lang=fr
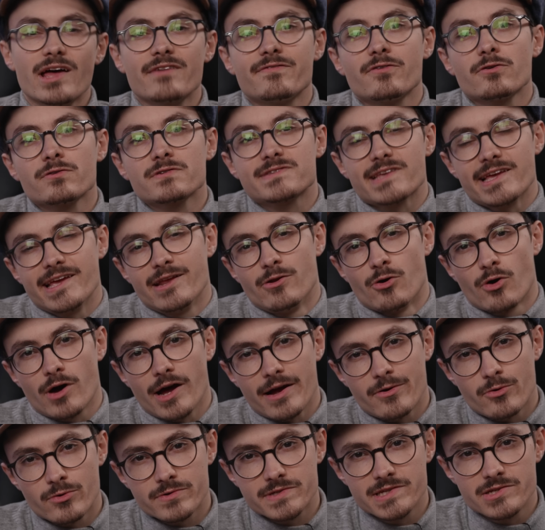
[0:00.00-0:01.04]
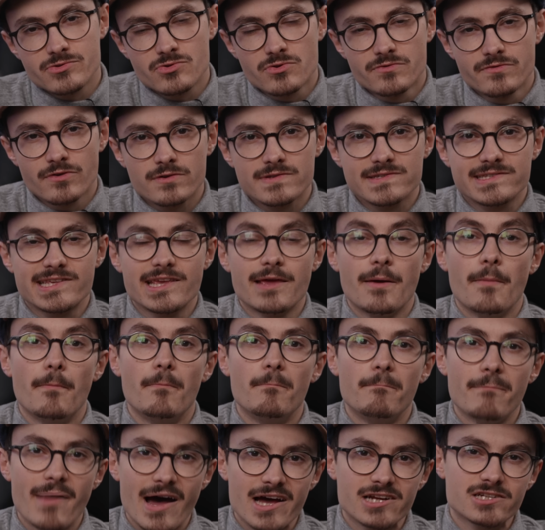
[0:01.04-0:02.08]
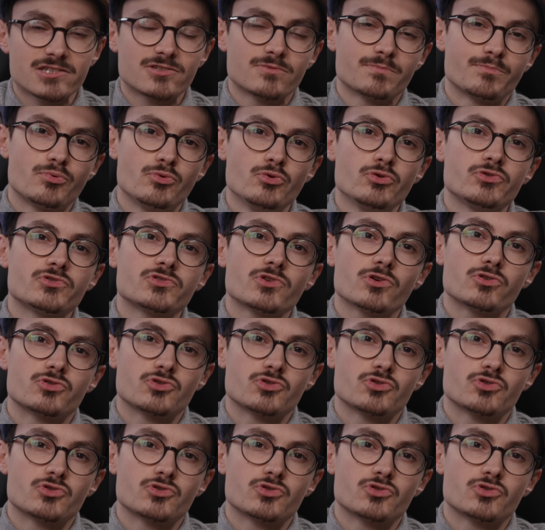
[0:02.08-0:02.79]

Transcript: avance et le raccourci suivant, c'est Maj plus